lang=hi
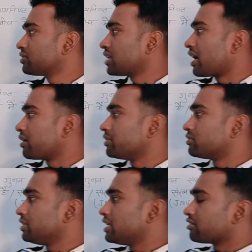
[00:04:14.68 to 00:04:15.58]
साठ
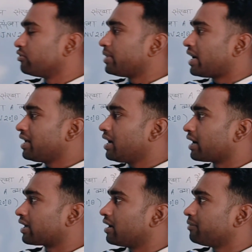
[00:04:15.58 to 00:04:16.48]
बच्चों ये समझ में आया
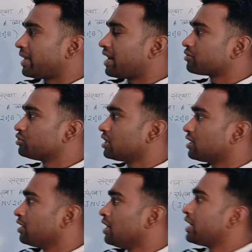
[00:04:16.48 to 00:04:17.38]
अगला पहला
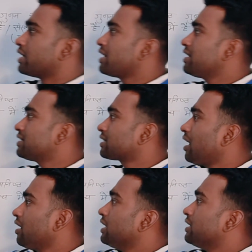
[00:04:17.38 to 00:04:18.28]
क्वेश्चन यानी
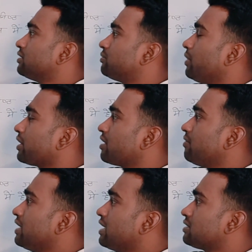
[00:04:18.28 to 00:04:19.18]
इसका
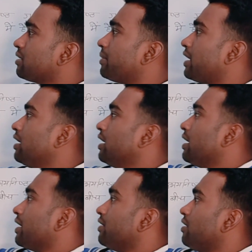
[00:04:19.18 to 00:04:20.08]
केवल यही सिंपल है
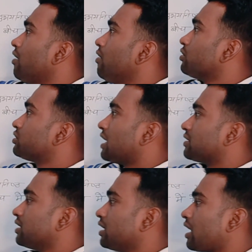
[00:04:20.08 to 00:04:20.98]
नौ और
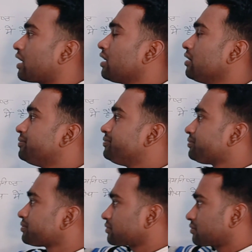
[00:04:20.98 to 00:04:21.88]
सात से अगर
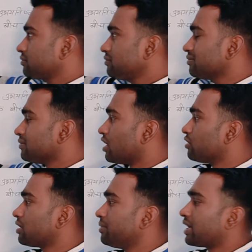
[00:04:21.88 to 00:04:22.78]

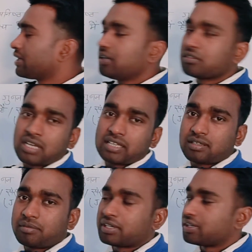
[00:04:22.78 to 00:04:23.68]
नौ से भी कटे और सात
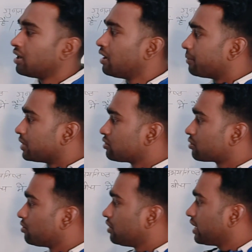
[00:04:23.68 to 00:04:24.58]
से भी कटे बच्चों
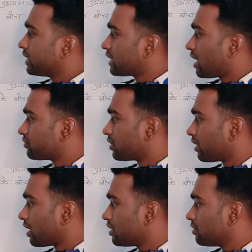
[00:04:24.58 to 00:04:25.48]
कोई ऐसा ऑप्शन
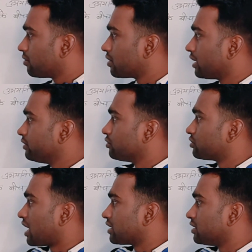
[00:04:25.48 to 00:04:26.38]
नहीं होगा जो
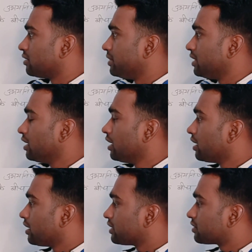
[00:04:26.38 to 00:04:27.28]
सात से भी
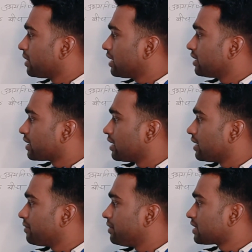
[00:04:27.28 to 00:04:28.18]
इसमें देखिए
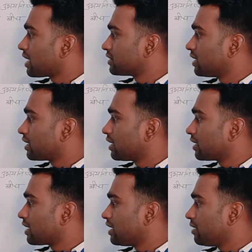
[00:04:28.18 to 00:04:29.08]
ये भी सात से नहीं
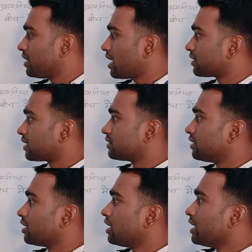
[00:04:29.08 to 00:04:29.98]
कटेगा ये भी सात से
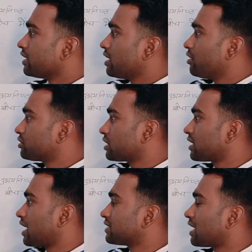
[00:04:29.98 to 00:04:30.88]
नहीं ये हो
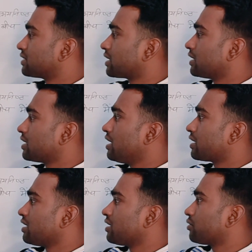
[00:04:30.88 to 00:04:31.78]
सकता है सात से कट गया
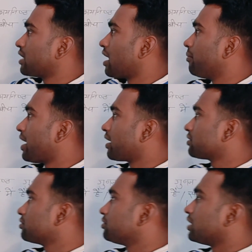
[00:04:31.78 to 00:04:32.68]
लेकिन ये तो बारह
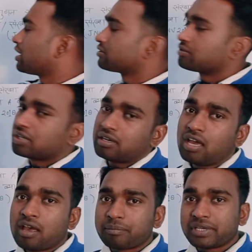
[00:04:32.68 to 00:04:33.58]
सौ तेरह सौ के
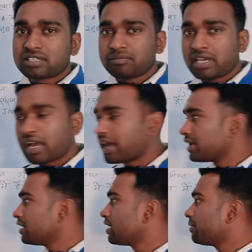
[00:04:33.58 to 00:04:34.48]
बीच में है
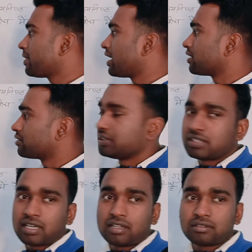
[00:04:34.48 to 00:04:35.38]
ही नहीं पहला तो
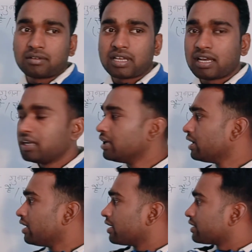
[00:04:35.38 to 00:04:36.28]
वैसे गलत हो गया
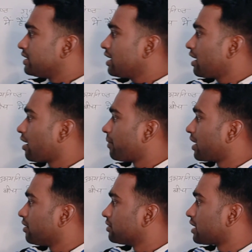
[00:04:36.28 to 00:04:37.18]
ये
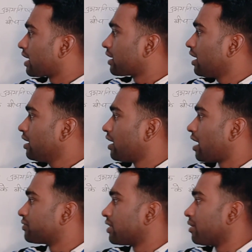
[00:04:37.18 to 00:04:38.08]
हमारा हो जाएगा
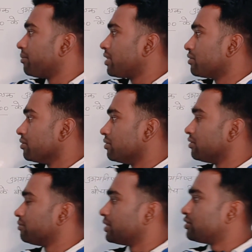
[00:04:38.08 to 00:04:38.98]
ऑप्शन नंबर दो
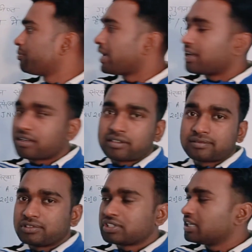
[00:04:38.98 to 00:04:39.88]
बच्चों पहला
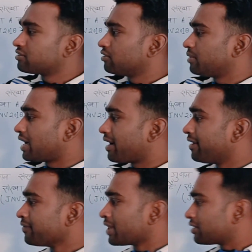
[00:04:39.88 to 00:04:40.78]
क्वेश्चन ये समझ में
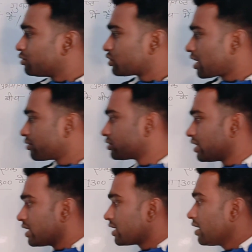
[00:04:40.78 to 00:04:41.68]
आया दूसरा
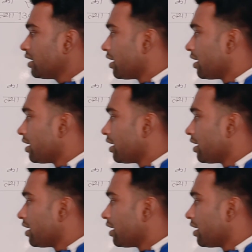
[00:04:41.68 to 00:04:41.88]
क्वेश्चन देखिए